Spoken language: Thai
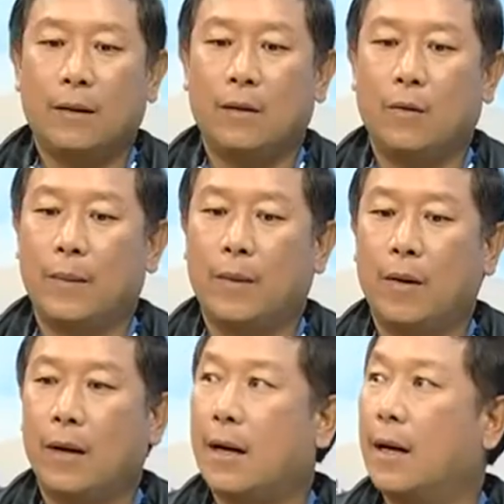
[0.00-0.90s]
นหน่วย
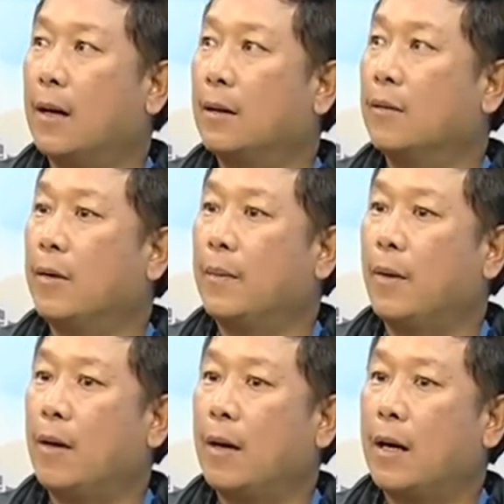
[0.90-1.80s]
เพาะหน่วย
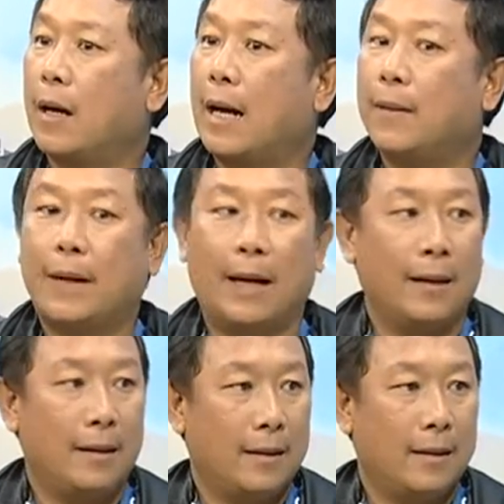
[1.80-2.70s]
เพาะก้าไม้
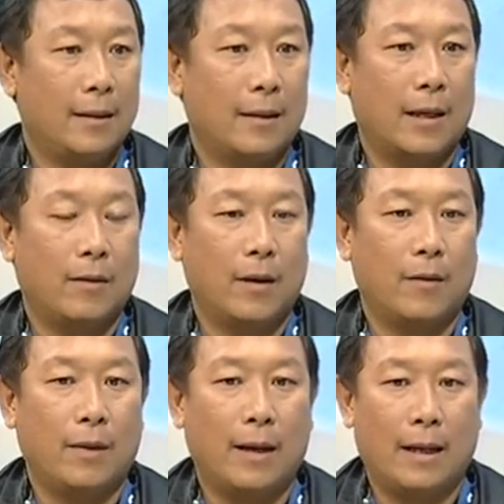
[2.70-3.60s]
เขา
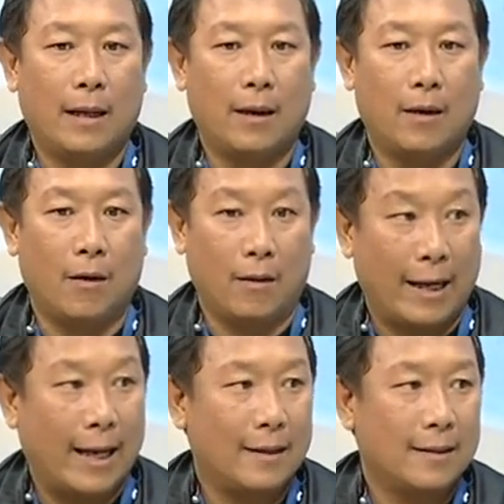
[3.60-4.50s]
เรียกว่าอ่อง
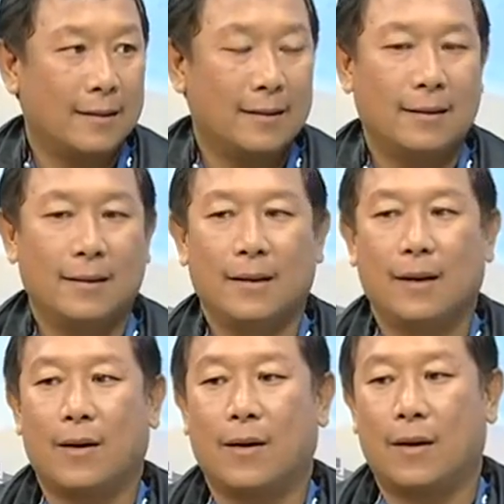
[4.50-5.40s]
แร่งอ่อง
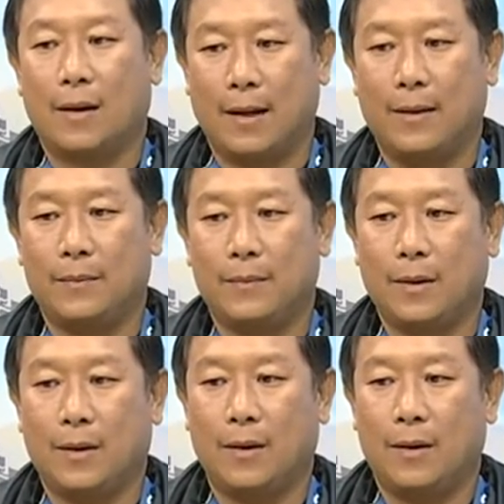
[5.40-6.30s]
แร่งครับ
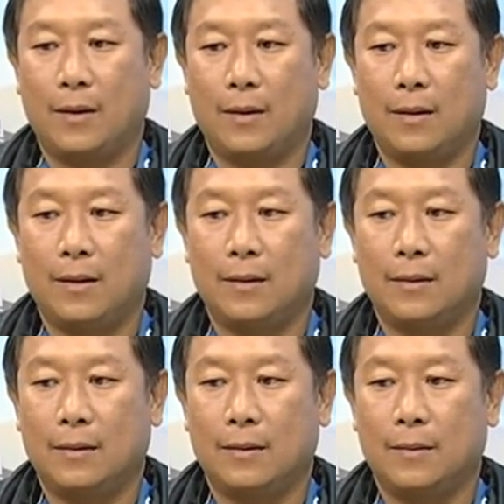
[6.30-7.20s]
ก็
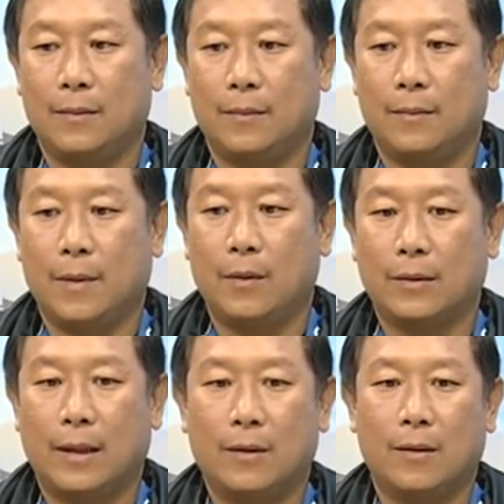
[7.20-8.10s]
พระอ
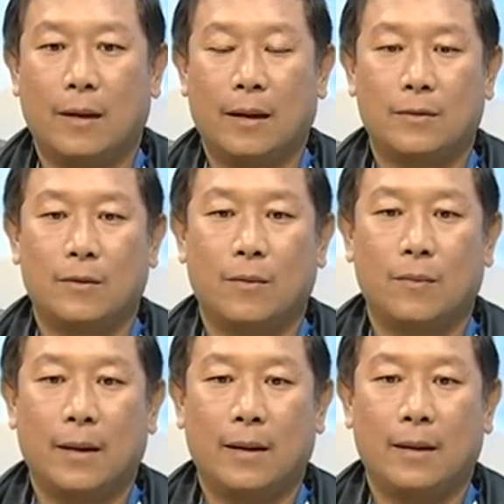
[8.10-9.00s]
งค์ท่านก็ทรง
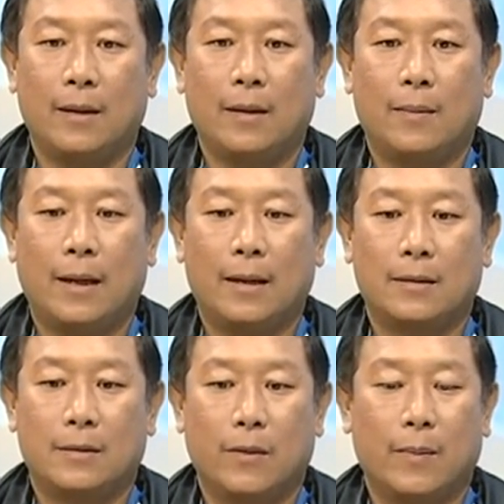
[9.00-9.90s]
ไปพัก
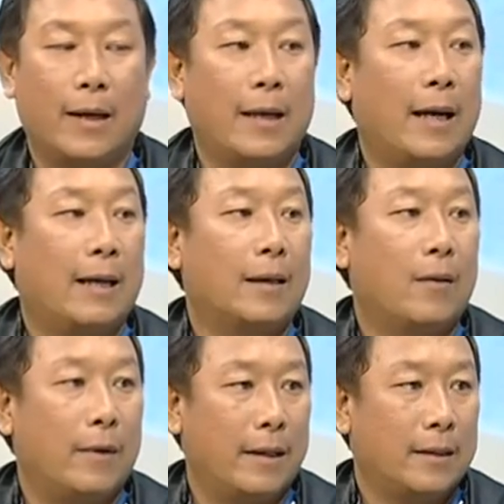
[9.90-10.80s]
สวยพระกยาหาร
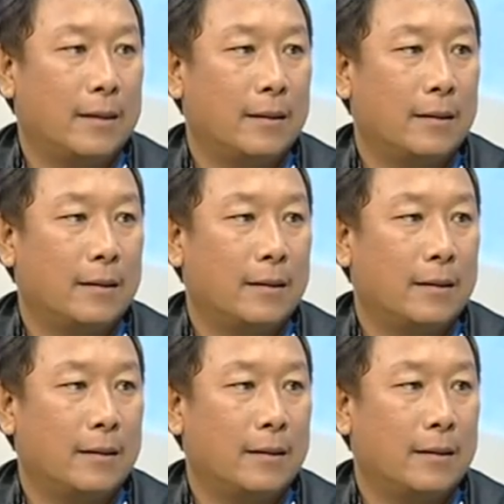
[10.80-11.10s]
กลางวัน